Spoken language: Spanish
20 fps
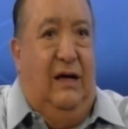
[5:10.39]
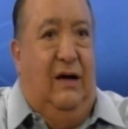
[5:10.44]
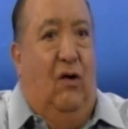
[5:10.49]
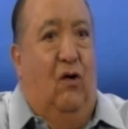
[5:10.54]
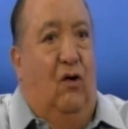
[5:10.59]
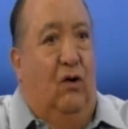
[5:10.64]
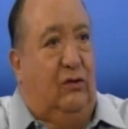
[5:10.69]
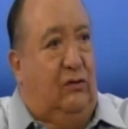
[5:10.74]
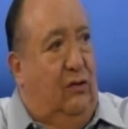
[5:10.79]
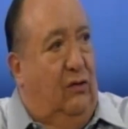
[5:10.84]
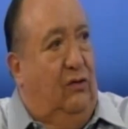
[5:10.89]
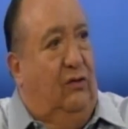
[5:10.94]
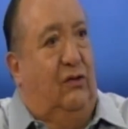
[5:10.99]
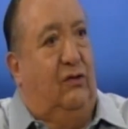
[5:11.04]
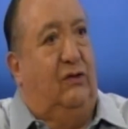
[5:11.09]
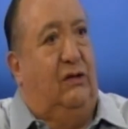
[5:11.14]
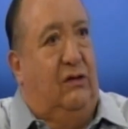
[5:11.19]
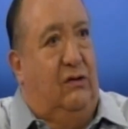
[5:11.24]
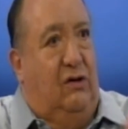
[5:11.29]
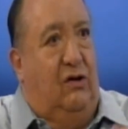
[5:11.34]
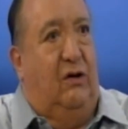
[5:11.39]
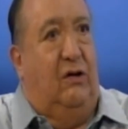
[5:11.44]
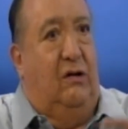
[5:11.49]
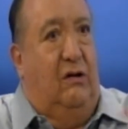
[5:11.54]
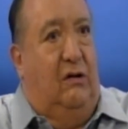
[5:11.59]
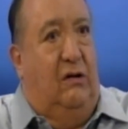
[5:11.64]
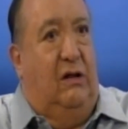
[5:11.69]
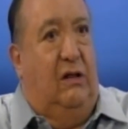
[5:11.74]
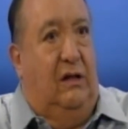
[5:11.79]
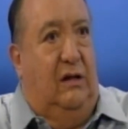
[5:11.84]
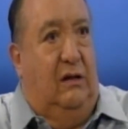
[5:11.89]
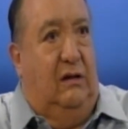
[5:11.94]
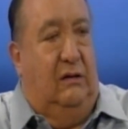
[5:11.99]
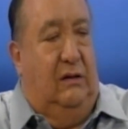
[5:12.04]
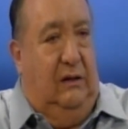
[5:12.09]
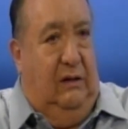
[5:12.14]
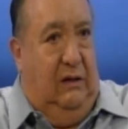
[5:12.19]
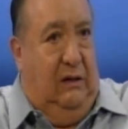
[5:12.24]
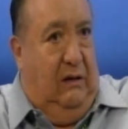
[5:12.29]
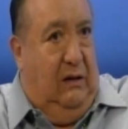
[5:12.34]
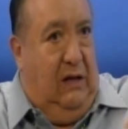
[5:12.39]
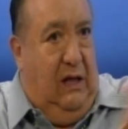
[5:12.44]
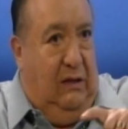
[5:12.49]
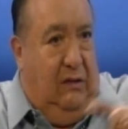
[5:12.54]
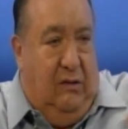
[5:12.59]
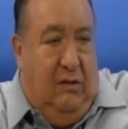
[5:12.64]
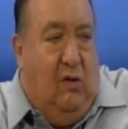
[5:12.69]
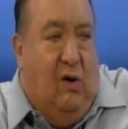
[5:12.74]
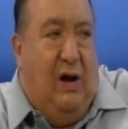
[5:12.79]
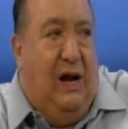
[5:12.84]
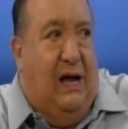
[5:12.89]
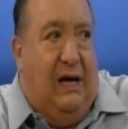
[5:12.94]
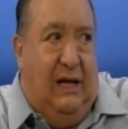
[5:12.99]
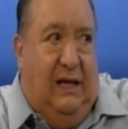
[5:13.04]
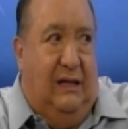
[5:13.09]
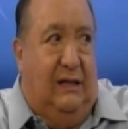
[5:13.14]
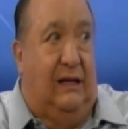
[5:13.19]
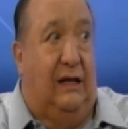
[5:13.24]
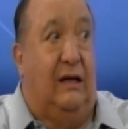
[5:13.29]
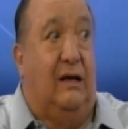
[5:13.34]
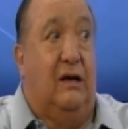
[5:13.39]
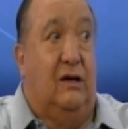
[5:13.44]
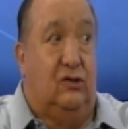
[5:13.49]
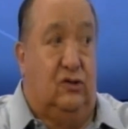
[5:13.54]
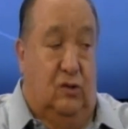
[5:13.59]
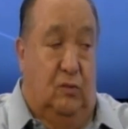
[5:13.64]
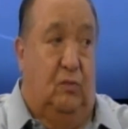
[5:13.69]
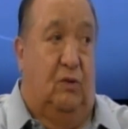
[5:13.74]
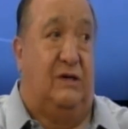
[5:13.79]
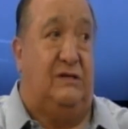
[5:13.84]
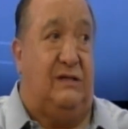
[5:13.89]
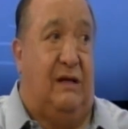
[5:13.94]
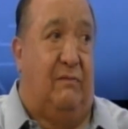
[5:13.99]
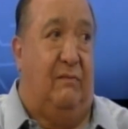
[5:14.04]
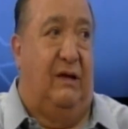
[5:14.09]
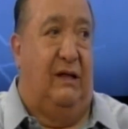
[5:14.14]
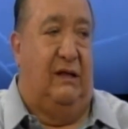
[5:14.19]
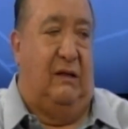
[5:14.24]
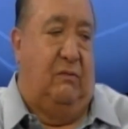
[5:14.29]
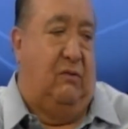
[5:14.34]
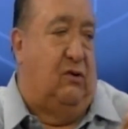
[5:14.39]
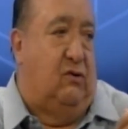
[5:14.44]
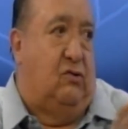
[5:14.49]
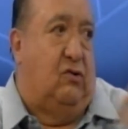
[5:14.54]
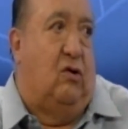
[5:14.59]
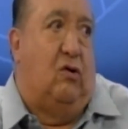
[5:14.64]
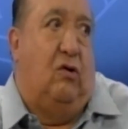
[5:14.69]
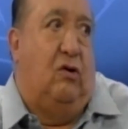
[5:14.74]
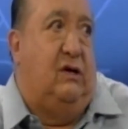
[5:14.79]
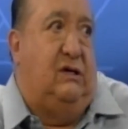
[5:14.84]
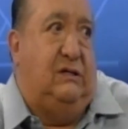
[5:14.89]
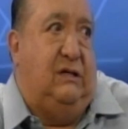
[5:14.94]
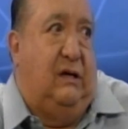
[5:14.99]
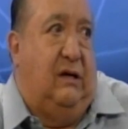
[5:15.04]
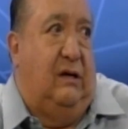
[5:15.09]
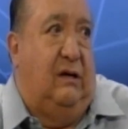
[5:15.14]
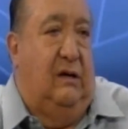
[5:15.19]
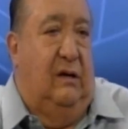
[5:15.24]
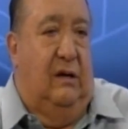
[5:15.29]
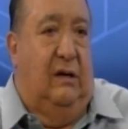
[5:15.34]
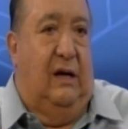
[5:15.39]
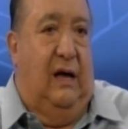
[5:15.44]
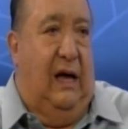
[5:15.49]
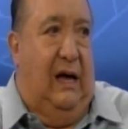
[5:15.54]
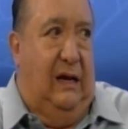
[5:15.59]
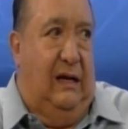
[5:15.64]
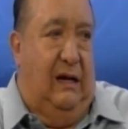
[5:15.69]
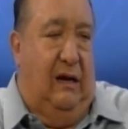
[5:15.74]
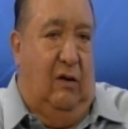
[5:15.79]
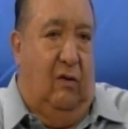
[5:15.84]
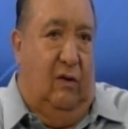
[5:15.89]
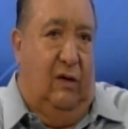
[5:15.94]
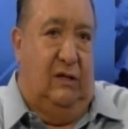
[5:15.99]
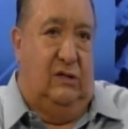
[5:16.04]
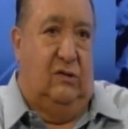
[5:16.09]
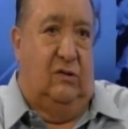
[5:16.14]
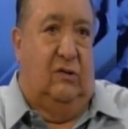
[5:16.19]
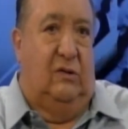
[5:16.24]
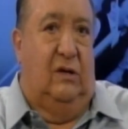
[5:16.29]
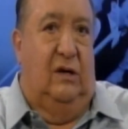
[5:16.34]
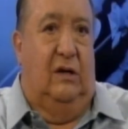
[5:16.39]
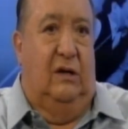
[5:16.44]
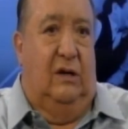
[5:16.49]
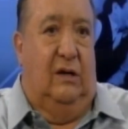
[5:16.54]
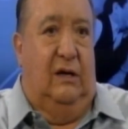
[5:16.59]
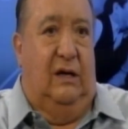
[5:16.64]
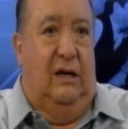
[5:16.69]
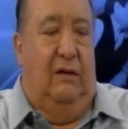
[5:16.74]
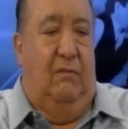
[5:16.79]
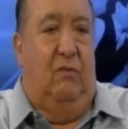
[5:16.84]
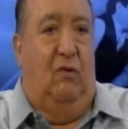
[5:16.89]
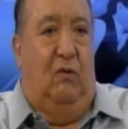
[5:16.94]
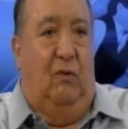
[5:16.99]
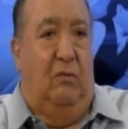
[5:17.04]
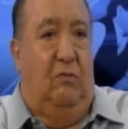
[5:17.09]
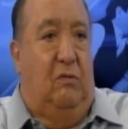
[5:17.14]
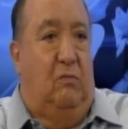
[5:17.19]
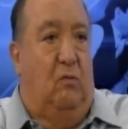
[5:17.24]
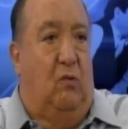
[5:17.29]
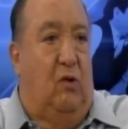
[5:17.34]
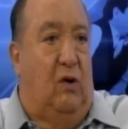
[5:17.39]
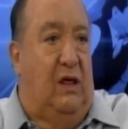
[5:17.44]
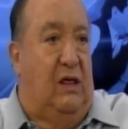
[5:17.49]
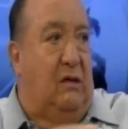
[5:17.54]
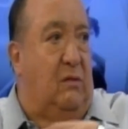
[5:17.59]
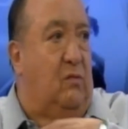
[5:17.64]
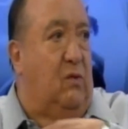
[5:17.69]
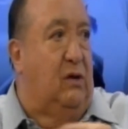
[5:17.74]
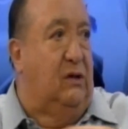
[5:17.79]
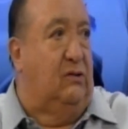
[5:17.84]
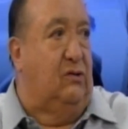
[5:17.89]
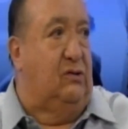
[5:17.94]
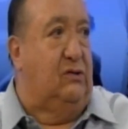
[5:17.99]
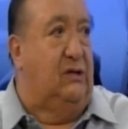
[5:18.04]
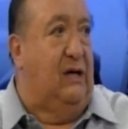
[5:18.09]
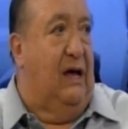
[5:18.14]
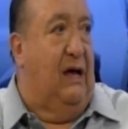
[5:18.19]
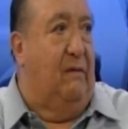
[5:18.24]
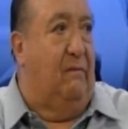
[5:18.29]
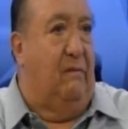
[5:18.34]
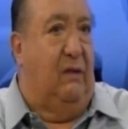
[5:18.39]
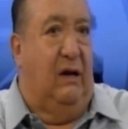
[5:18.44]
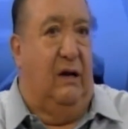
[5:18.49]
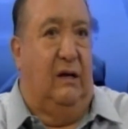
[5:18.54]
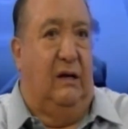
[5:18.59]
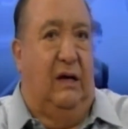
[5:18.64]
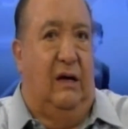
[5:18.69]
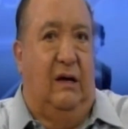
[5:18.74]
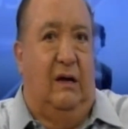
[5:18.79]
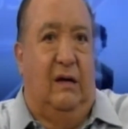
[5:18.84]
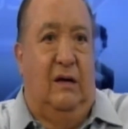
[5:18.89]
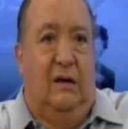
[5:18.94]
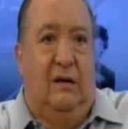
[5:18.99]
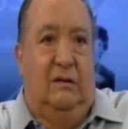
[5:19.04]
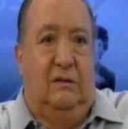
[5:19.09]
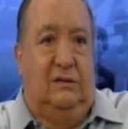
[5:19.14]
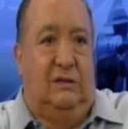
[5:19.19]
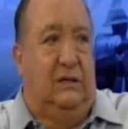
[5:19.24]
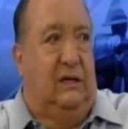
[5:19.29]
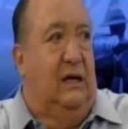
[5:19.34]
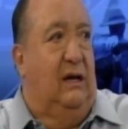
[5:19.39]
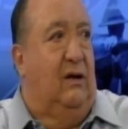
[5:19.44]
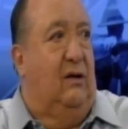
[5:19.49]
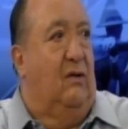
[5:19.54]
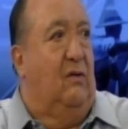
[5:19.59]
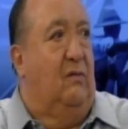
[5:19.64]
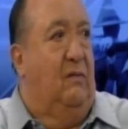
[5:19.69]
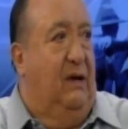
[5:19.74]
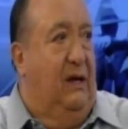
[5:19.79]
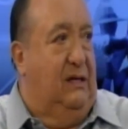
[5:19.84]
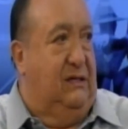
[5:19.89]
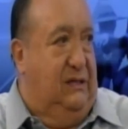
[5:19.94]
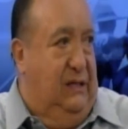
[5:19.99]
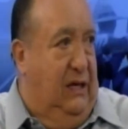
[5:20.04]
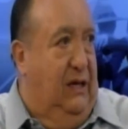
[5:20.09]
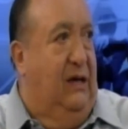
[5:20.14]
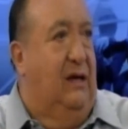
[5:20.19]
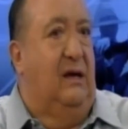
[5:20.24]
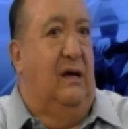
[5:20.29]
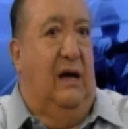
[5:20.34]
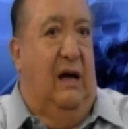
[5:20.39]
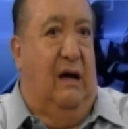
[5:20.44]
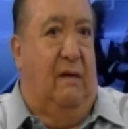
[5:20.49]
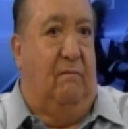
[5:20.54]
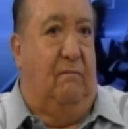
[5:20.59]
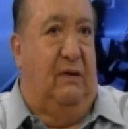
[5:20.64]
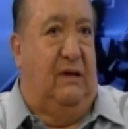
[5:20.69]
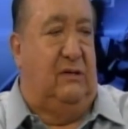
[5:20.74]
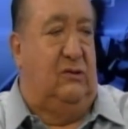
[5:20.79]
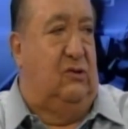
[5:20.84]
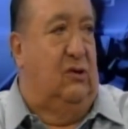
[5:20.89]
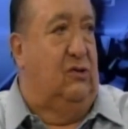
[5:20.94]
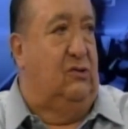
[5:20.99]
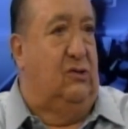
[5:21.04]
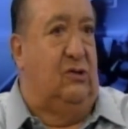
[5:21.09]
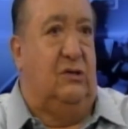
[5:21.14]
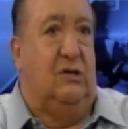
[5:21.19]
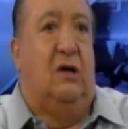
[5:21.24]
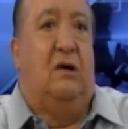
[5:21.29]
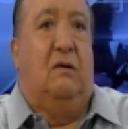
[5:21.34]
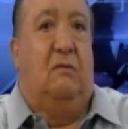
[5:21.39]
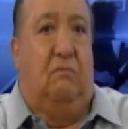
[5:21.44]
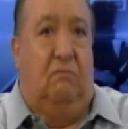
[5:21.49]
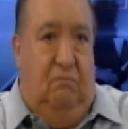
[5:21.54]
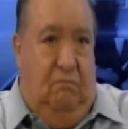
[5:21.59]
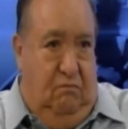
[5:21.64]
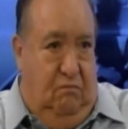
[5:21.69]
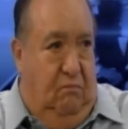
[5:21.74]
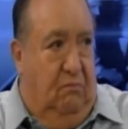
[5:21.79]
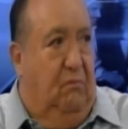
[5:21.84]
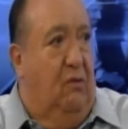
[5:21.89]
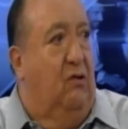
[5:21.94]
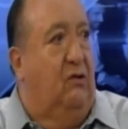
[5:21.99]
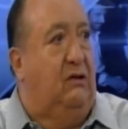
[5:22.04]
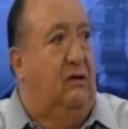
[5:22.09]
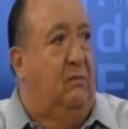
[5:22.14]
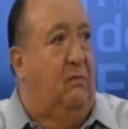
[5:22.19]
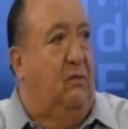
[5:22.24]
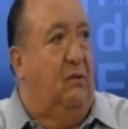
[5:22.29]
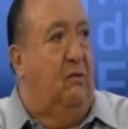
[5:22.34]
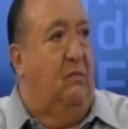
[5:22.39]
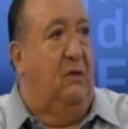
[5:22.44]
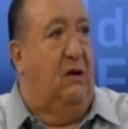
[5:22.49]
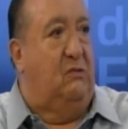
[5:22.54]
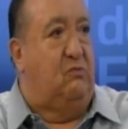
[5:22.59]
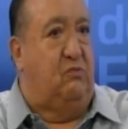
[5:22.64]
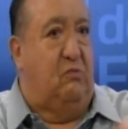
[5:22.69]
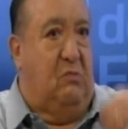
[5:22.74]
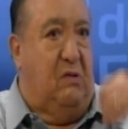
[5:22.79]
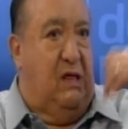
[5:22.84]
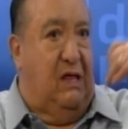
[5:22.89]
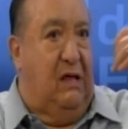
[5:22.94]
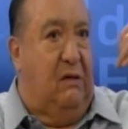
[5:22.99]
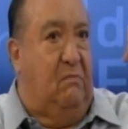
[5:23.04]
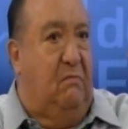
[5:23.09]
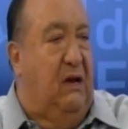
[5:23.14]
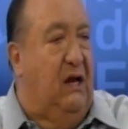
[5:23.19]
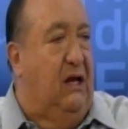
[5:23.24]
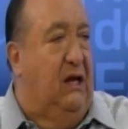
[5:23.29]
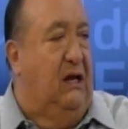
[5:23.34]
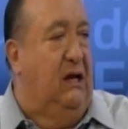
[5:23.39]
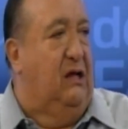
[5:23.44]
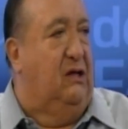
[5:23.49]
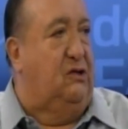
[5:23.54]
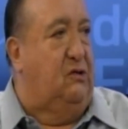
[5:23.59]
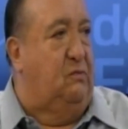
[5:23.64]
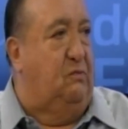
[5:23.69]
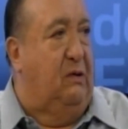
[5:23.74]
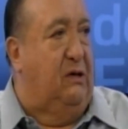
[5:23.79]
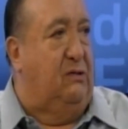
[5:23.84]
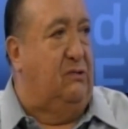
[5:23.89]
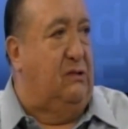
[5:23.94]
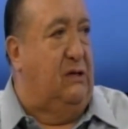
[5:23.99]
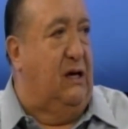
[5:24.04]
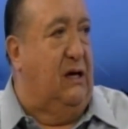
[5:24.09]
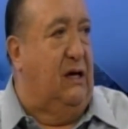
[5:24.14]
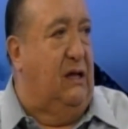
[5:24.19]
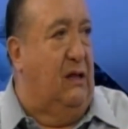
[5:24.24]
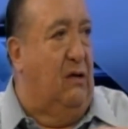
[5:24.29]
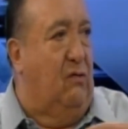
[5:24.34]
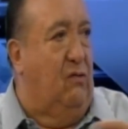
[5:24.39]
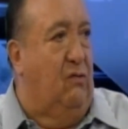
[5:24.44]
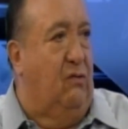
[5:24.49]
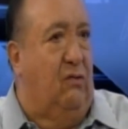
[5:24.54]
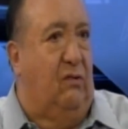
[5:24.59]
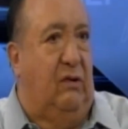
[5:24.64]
Otro donde le, digo a la gente, supuestamente, porque yo no lo hice, alguien lo hizo, que bola de muertos de hambre, que quieren comer, sí, apestosos, voten por mí, les puedo dar 1.500 pesos a cada uno.